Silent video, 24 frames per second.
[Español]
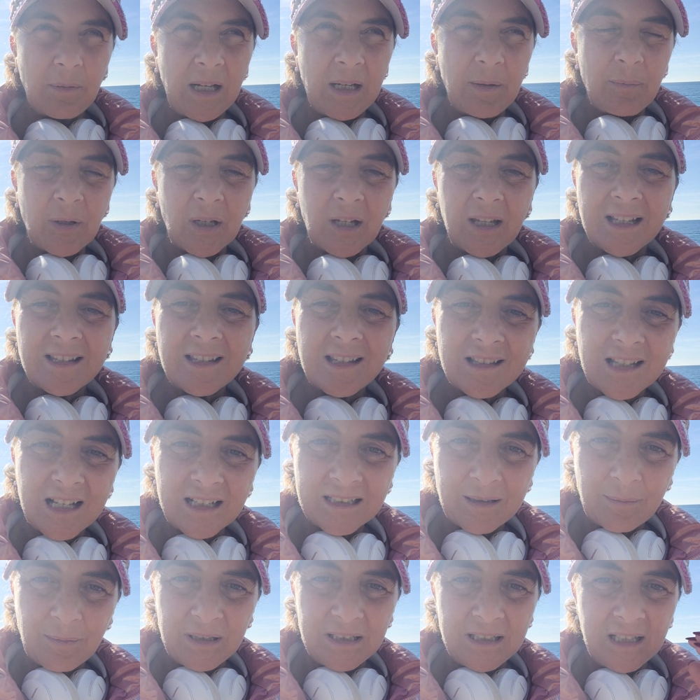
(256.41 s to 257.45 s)
vale, pero ¿qué es
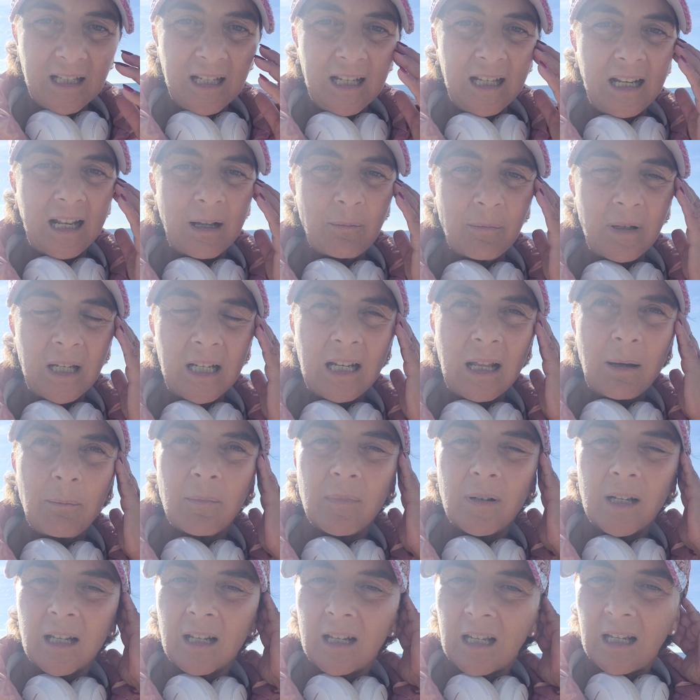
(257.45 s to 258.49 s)
exactamente el,
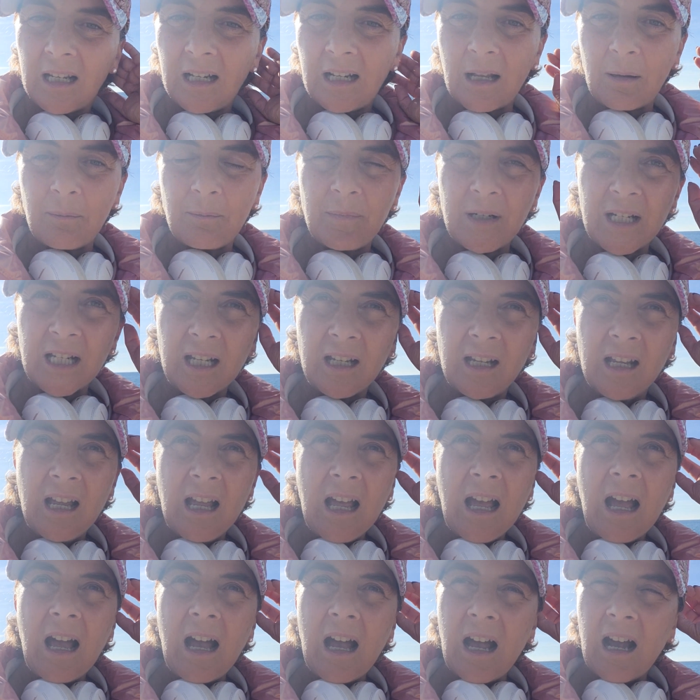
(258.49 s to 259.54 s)
hambre,
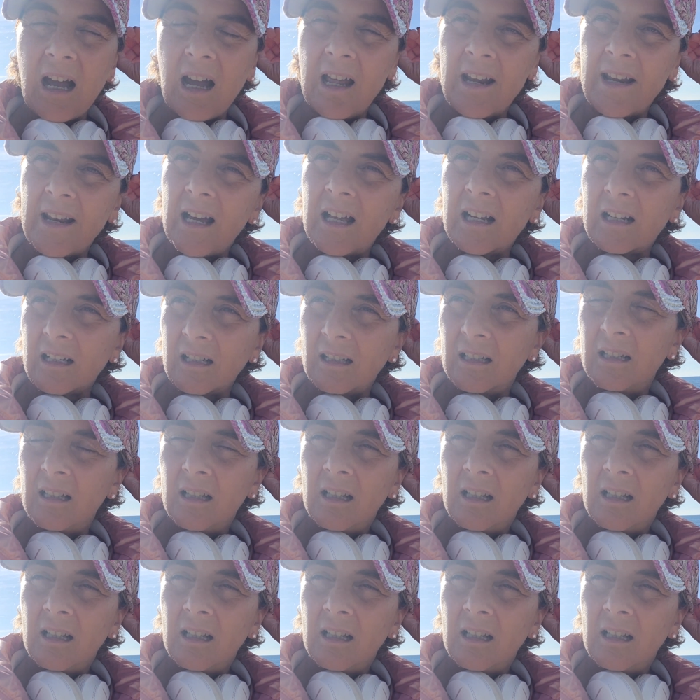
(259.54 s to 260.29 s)
a ganar?